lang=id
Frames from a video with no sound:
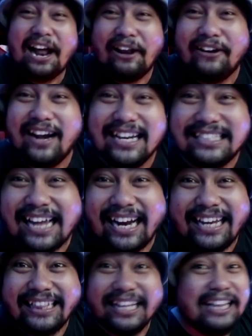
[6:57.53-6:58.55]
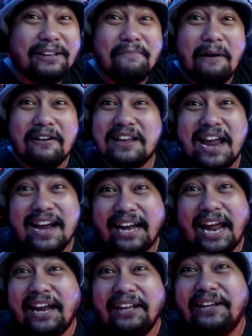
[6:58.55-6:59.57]
kalau udah disakitin tuh maunya yang
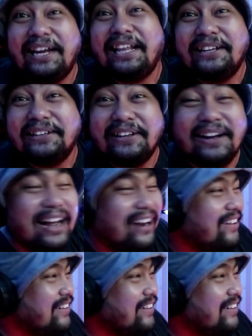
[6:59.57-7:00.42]
kayak gitu-gitu tuh gak